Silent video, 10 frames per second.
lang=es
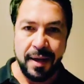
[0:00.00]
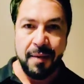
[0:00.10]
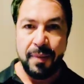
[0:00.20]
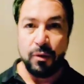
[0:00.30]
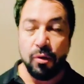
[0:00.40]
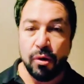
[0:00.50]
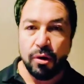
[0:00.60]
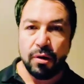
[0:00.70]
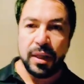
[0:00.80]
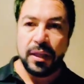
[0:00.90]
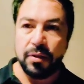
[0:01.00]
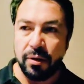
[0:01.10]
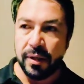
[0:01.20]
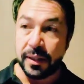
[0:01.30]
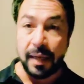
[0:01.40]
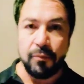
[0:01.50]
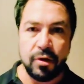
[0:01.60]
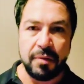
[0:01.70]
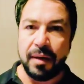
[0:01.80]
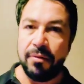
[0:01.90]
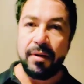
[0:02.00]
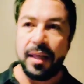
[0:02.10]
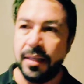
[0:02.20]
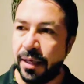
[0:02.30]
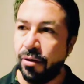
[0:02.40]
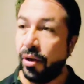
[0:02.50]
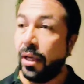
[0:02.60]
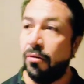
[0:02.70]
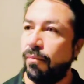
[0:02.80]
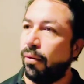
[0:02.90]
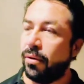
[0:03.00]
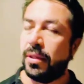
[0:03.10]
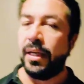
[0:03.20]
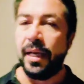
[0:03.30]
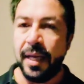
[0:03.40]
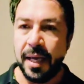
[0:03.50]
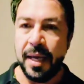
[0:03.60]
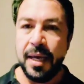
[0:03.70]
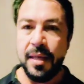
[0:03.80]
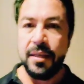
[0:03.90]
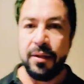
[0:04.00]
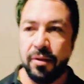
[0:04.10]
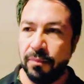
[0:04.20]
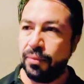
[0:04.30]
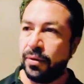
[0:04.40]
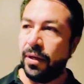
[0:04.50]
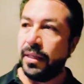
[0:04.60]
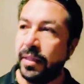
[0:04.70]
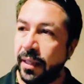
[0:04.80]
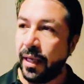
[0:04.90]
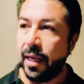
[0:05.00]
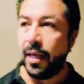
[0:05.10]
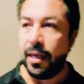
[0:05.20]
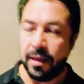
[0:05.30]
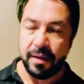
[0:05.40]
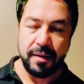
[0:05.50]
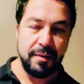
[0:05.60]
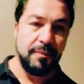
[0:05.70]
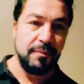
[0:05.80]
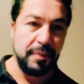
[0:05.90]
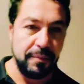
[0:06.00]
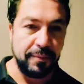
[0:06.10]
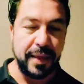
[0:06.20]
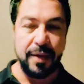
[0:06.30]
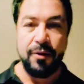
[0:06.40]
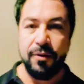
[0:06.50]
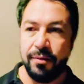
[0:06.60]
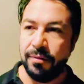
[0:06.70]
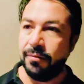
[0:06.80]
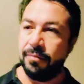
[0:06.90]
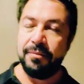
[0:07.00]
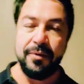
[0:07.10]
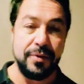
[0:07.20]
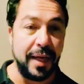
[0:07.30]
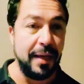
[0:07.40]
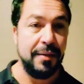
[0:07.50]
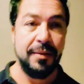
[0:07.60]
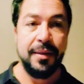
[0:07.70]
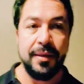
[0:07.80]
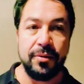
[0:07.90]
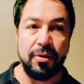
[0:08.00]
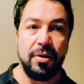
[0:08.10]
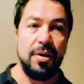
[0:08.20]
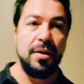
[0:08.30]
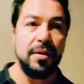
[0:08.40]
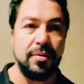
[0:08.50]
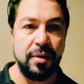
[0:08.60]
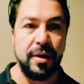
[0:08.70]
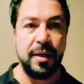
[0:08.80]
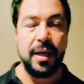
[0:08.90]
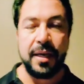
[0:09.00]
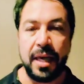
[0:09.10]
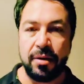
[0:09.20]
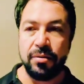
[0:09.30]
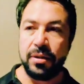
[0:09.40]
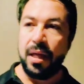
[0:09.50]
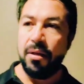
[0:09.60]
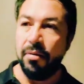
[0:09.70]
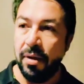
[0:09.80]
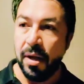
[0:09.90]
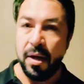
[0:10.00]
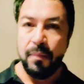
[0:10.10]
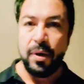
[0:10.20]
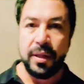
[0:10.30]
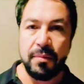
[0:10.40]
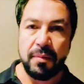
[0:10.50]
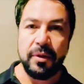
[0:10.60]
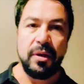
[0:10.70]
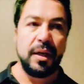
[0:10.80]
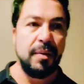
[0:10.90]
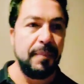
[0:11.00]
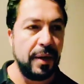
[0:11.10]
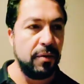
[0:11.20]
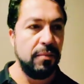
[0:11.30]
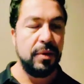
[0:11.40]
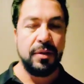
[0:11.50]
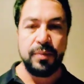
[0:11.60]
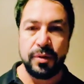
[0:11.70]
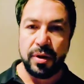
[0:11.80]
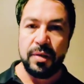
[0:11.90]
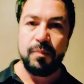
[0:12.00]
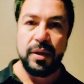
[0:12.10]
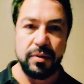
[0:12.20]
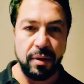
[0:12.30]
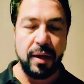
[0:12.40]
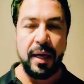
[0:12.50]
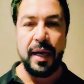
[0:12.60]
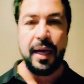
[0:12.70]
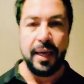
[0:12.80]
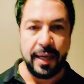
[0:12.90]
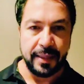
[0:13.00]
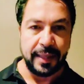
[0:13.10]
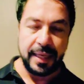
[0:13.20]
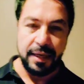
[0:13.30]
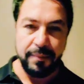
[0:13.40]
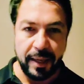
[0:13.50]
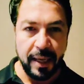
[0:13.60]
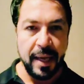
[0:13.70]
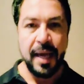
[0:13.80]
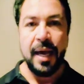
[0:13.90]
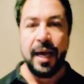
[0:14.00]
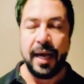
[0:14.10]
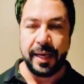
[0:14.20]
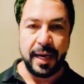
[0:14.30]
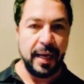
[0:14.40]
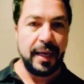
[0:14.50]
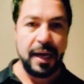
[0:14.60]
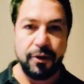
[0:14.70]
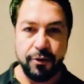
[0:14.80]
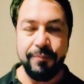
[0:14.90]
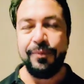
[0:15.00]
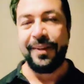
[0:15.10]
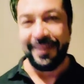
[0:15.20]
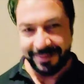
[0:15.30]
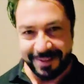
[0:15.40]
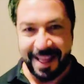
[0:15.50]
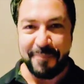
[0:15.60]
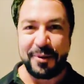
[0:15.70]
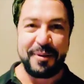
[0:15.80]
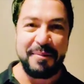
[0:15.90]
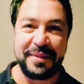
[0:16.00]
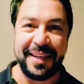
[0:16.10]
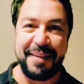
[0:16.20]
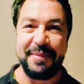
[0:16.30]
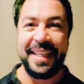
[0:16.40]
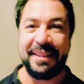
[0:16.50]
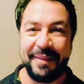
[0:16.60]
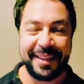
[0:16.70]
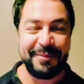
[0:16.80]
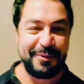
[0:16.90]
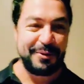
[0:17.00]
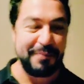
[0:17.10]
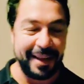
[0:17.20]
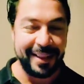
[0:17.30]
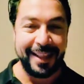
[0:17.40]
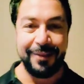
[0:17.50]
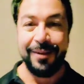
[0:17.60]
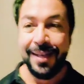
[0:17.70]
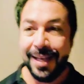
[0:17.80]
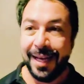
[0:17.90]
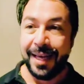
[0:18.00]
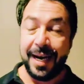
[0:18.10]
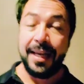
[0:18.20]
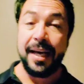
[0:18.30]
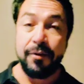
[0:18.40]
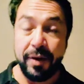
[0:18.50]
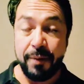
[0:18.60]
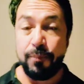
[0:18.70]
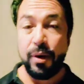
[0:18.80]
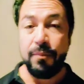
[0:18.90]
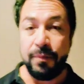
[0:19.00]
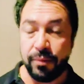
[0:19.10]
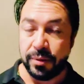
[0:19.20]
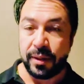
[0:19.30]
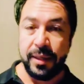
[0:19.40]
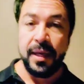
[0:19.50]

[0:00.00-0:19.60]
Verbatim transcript: Pero un gordito está motivado y que dice, yo quiero un postre. Dice, no, pues este, tengo, no sé, estoy, estoy aquí acostado, pero en el momento en que me paro, bueno, estoy dispuesto a salirme agarrar el carro, porque tampoco vamos a ir caminando, tampoco es para tanto, agarrar el carro e ir por mi postre.